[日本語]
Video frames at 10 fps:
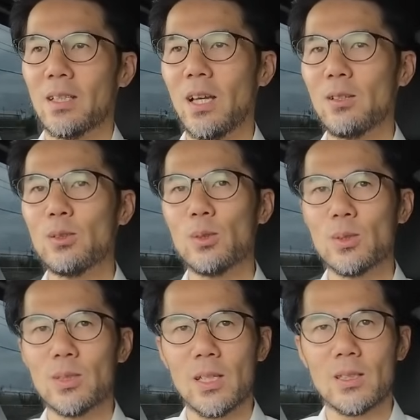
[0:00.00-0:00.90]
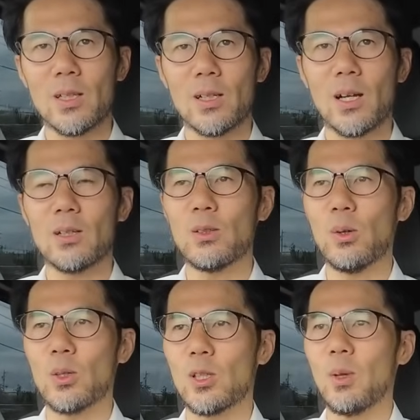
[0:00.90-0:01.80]
やるとなったら覚
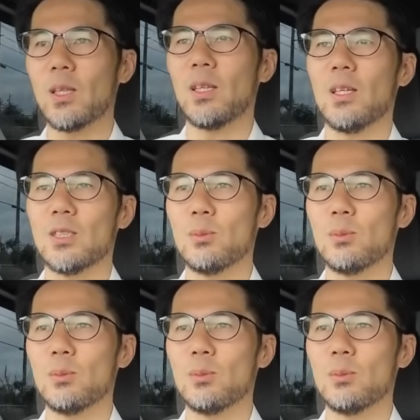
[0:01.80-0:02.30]
悟を決めて